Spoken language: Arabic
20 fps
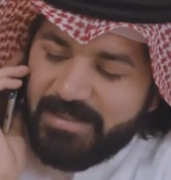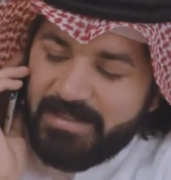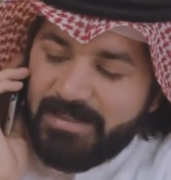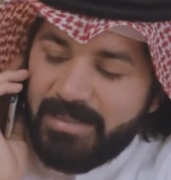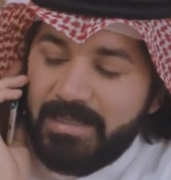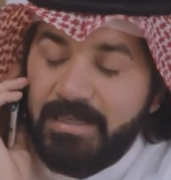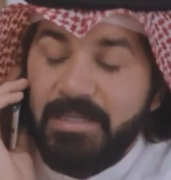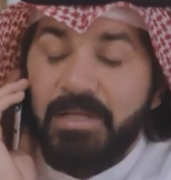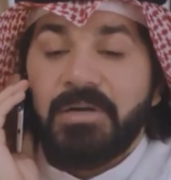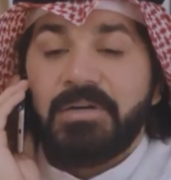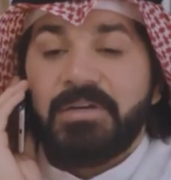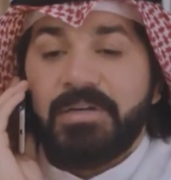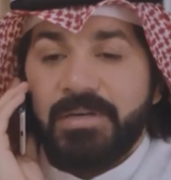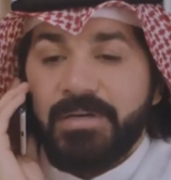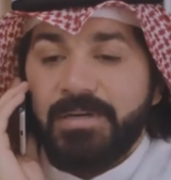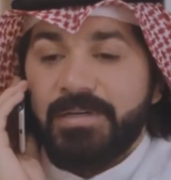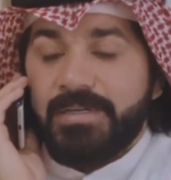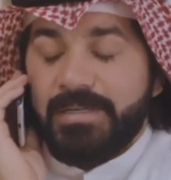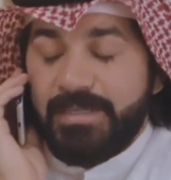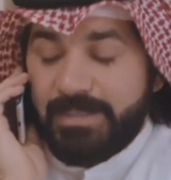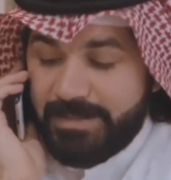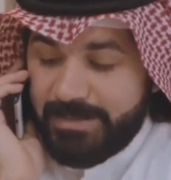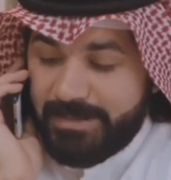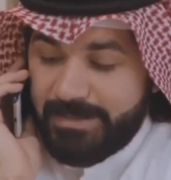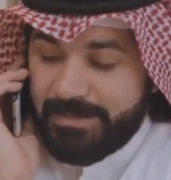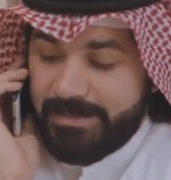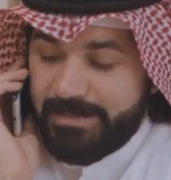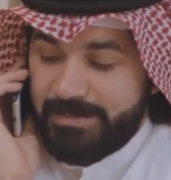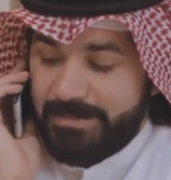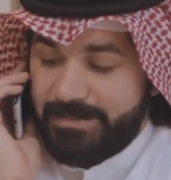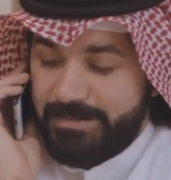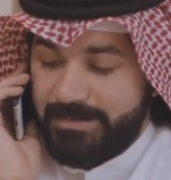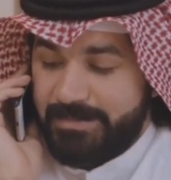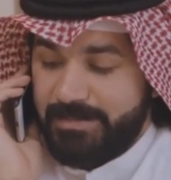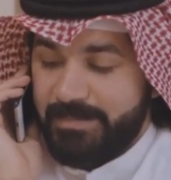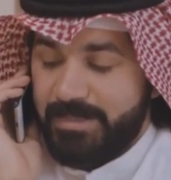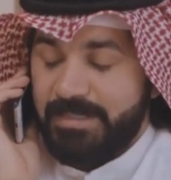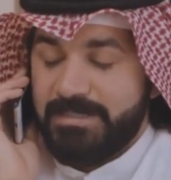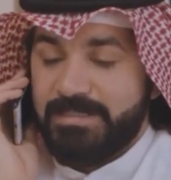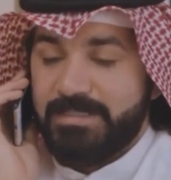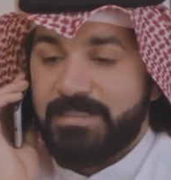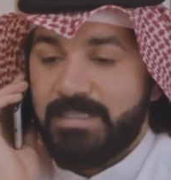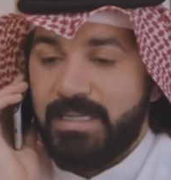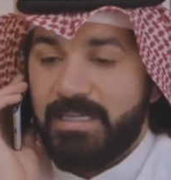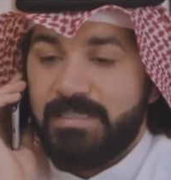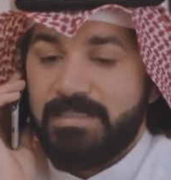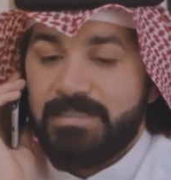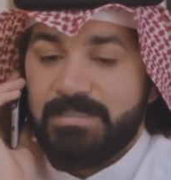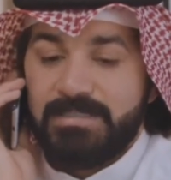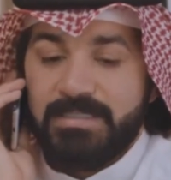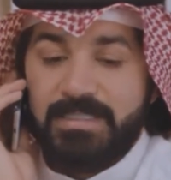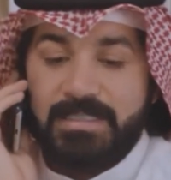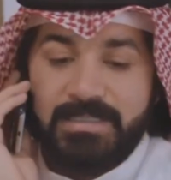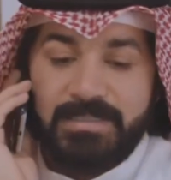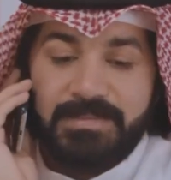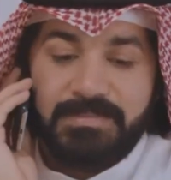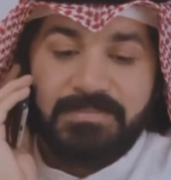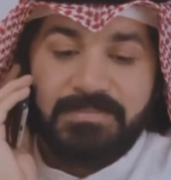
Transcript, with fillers: يلا اوكي اوكي ماشي طالع لك يلا